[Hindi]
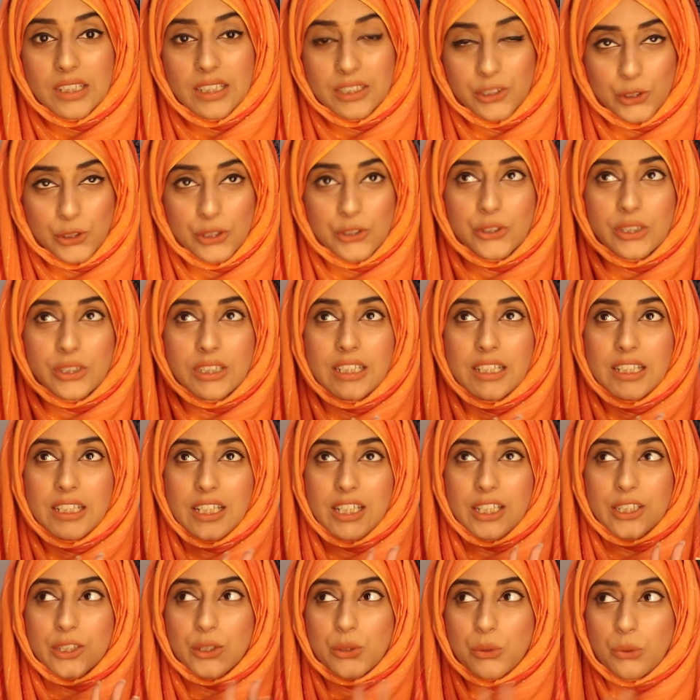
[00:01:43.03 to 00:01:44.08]
अच्छा जी
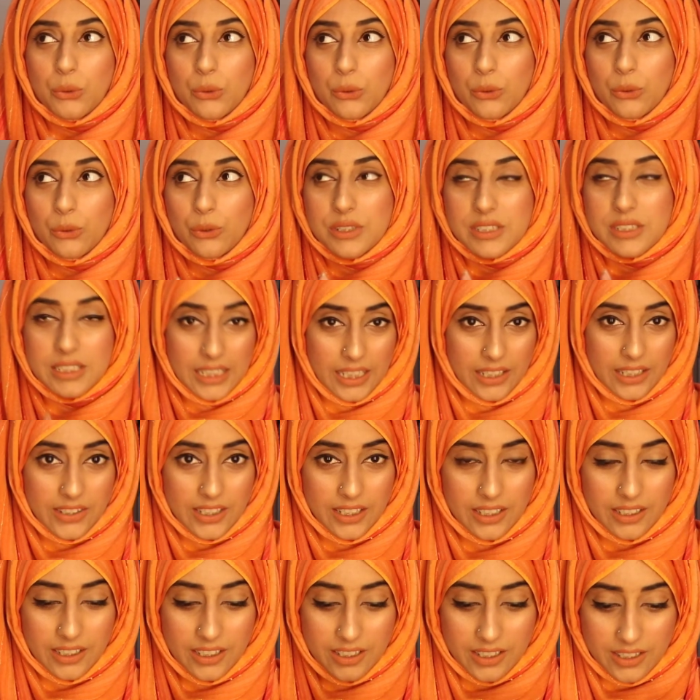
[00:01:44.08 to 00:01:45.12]
तो सेकेंड
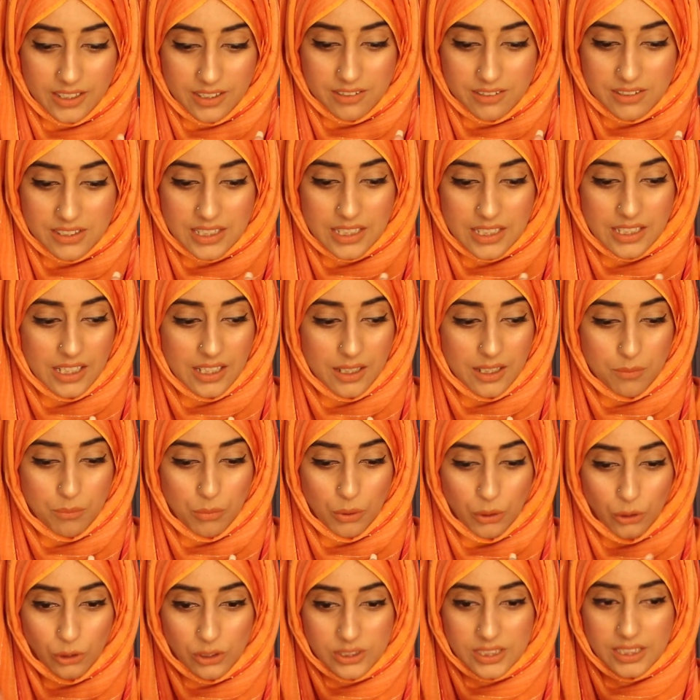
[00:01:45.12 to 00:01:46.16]
थिंग इज़ कि
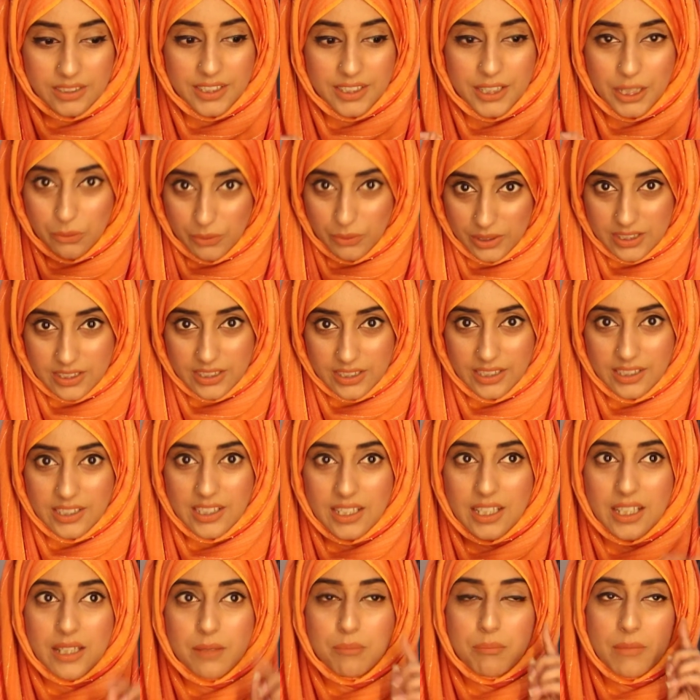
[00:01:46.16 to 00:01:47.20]
बहुत ज़्यादा रिक्वेस्ट आई
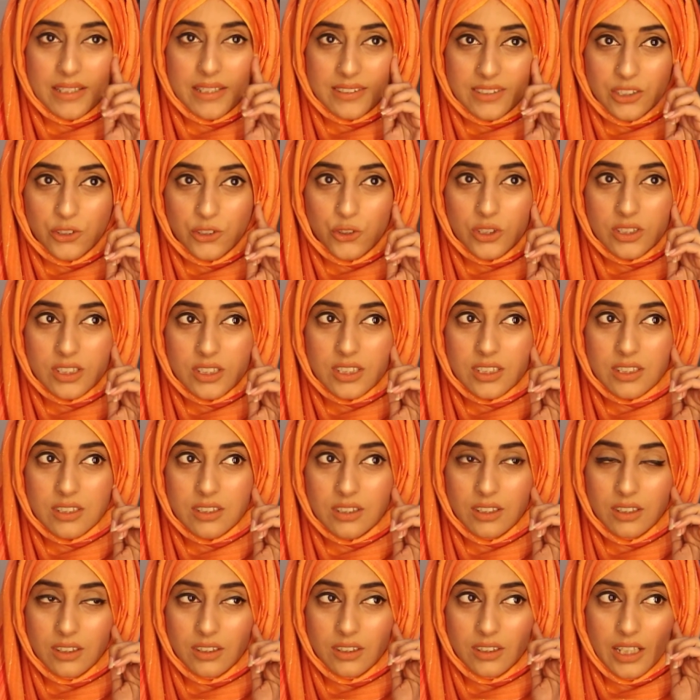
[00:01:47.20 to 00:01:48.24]
है मैसेजेस
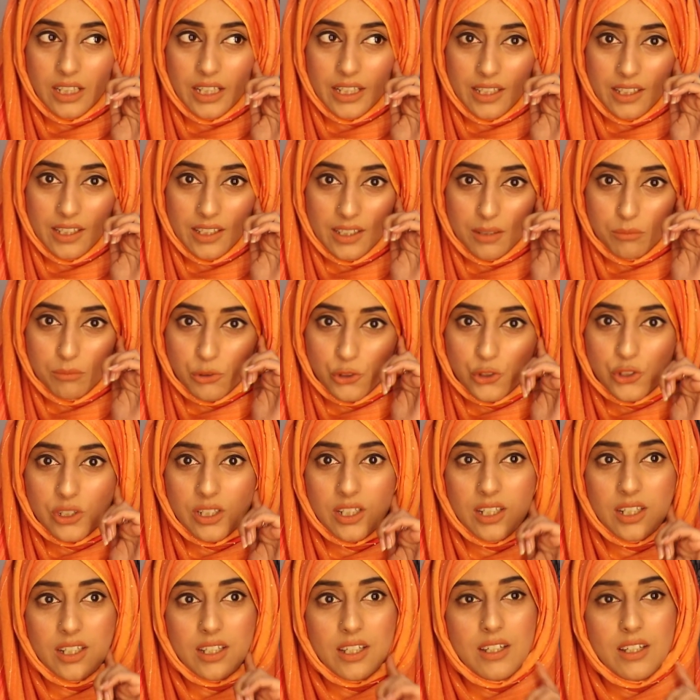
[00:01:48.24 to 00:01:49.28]
आए हैं
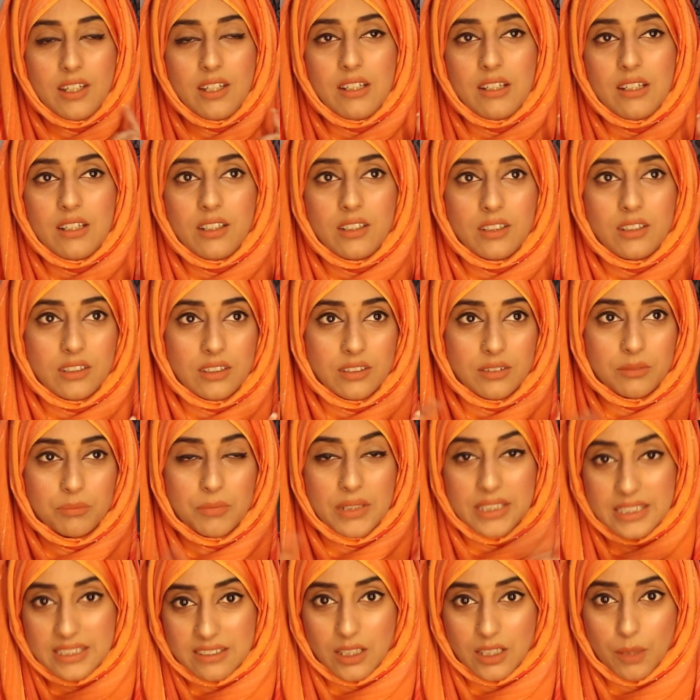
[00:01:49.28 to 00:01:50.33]
मुझे
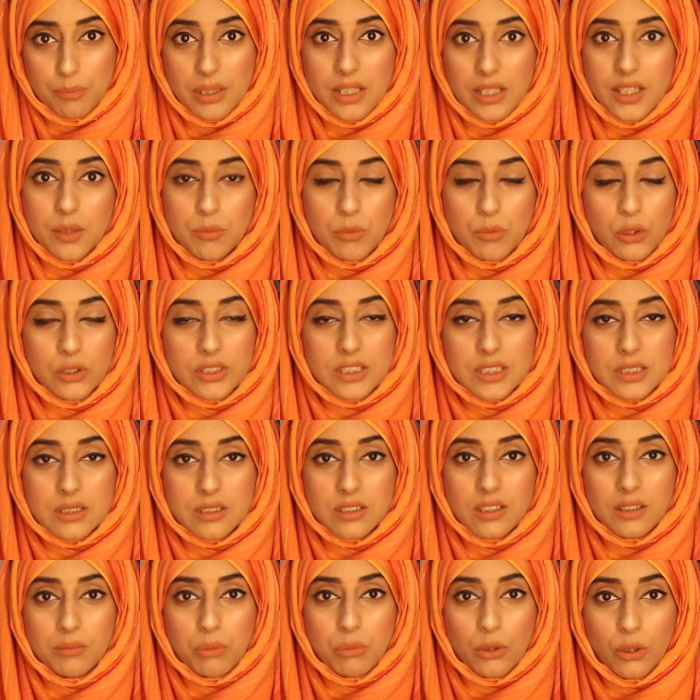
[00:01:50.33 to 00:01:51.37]
इंस्टा पे इनबॉक्स
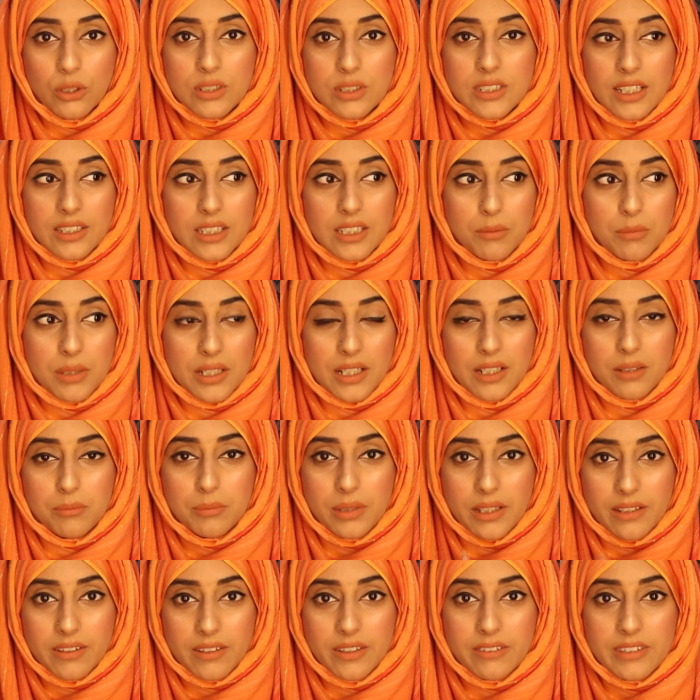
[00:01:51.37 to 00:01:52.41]
बहुत ज़्यादा मेरा
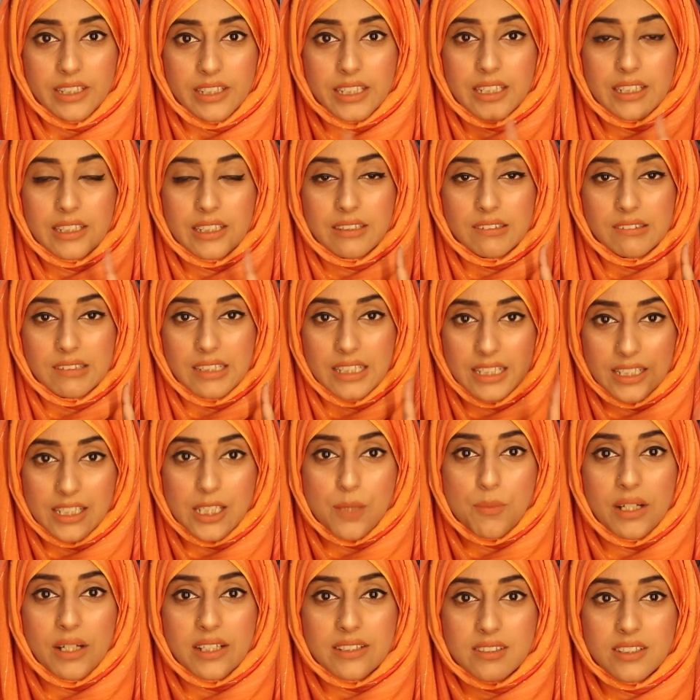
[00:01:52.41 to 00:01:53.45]
भरा हुआ है एक
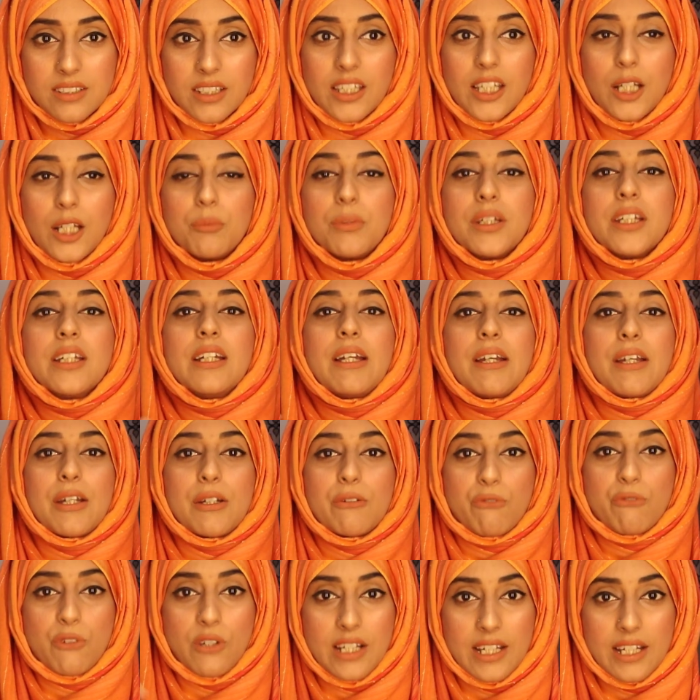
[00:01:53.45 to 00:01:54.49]
ही बात से कि हमें
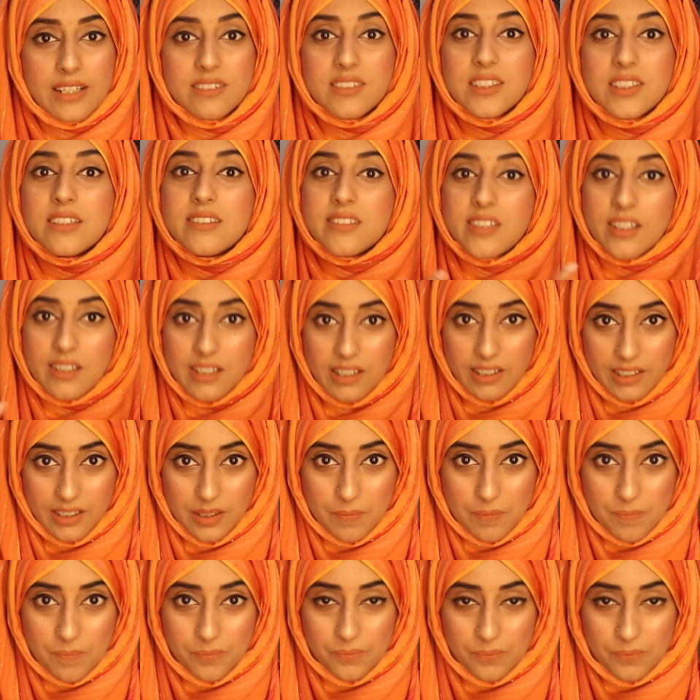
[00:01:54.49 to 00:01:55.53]
फ्रीलैंसिंग सिखाएं
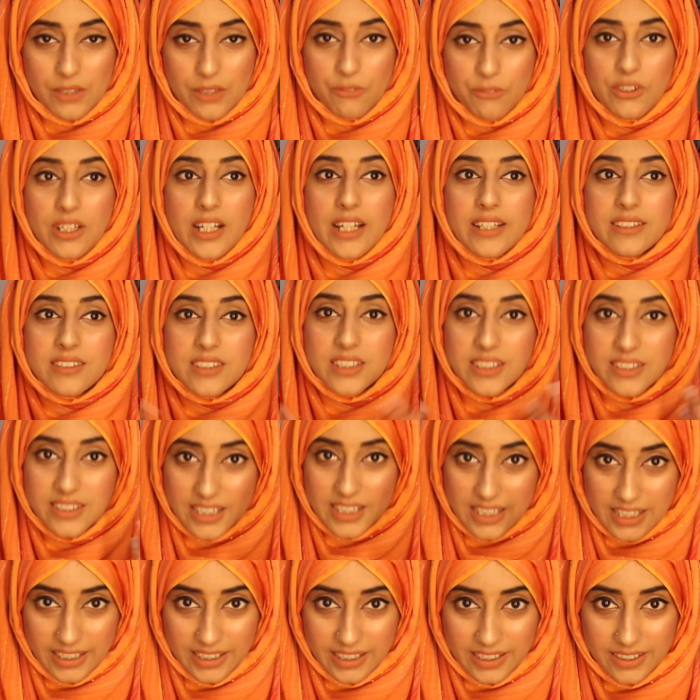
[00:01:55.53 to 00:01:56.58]
फ्रीलैंसिंग
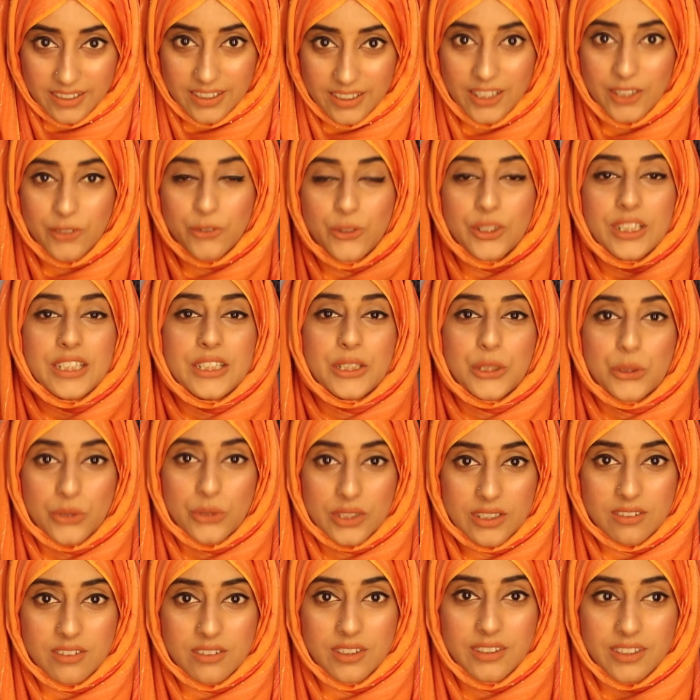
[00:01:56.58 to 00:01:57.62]
सिखाएं और
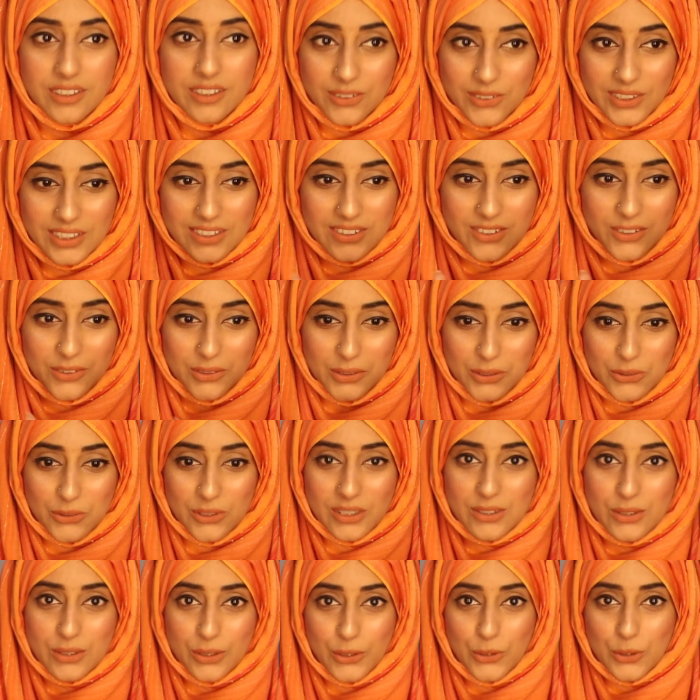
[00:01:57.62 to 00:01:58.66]
इंटरेस्टेड इंटरेस्टेड
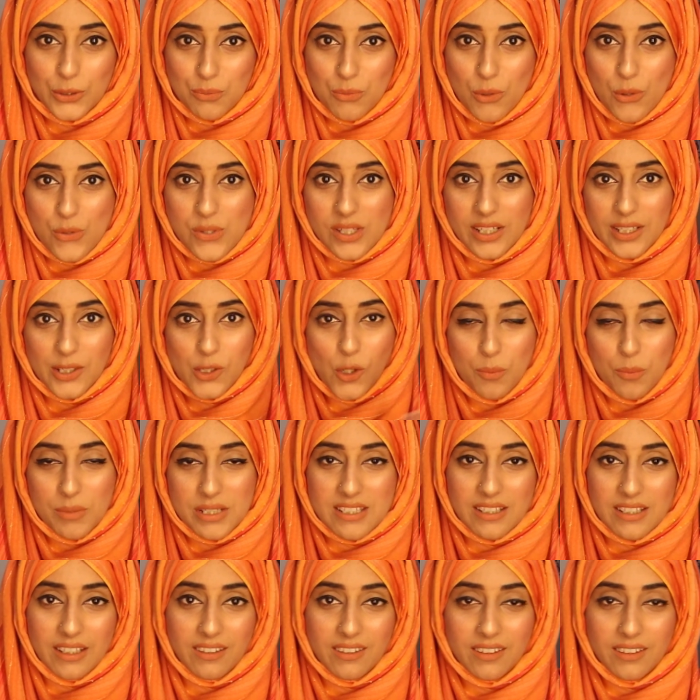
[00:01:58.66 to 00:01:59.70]
इंटरेस्टेड के तो बहुत सारे
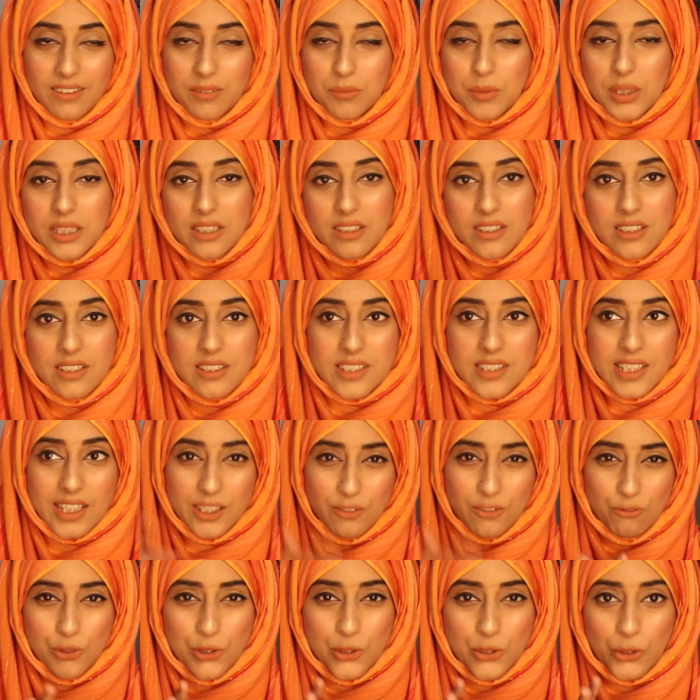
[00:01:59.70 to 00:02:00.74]
कमेंट्स आए हैं मेरी
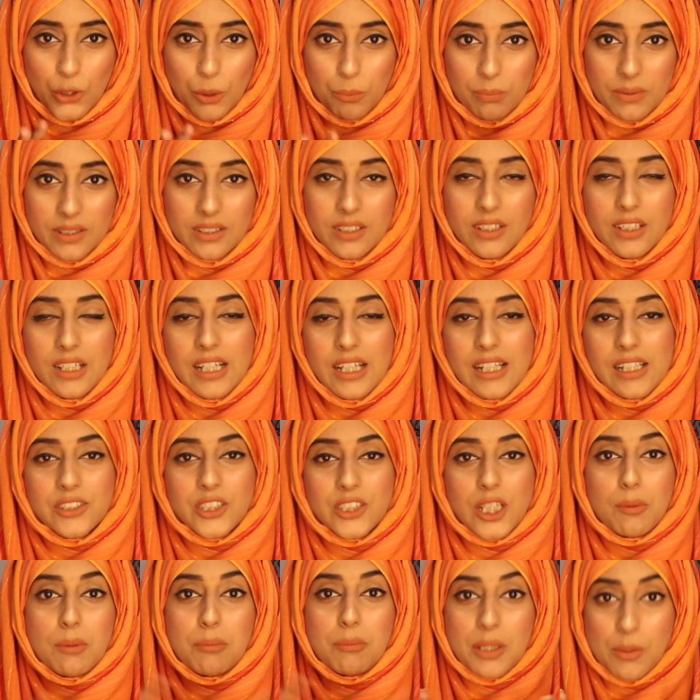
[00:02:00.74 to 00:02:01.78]
सेकंड वीडियो के ऊपर
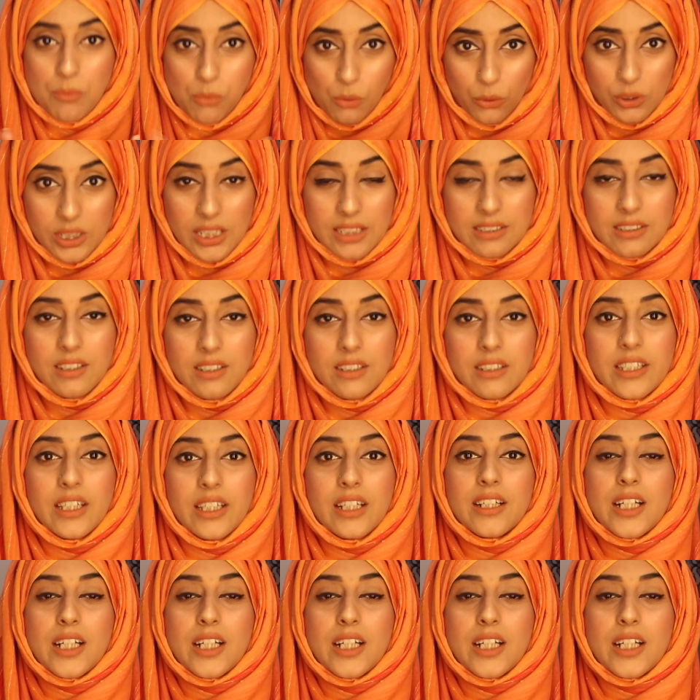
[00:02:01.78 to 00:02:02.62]
जहाँ पे मैंने बोला था कि